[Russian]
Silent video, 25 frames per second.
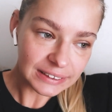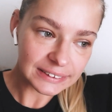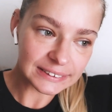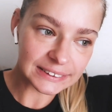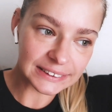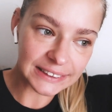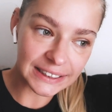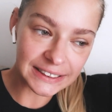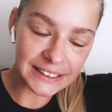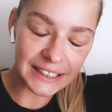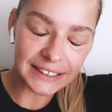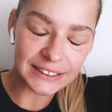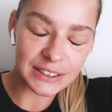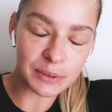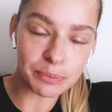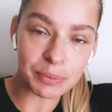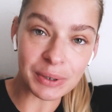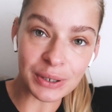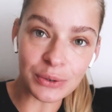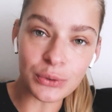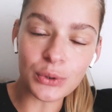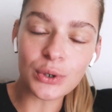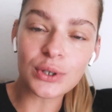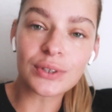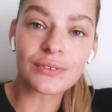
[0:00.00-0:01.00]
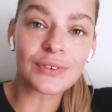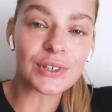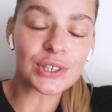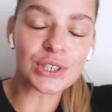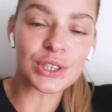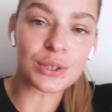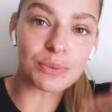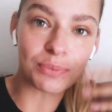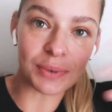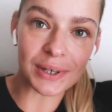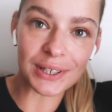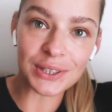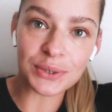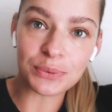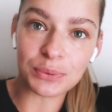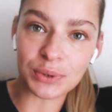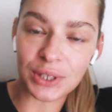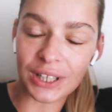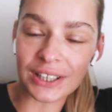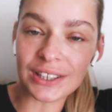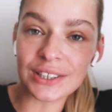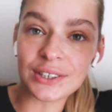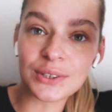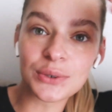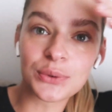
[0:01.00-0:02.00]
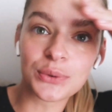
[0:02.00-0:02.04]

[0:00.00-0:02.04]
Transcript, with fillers: занятия проходят вечером, поэтому надо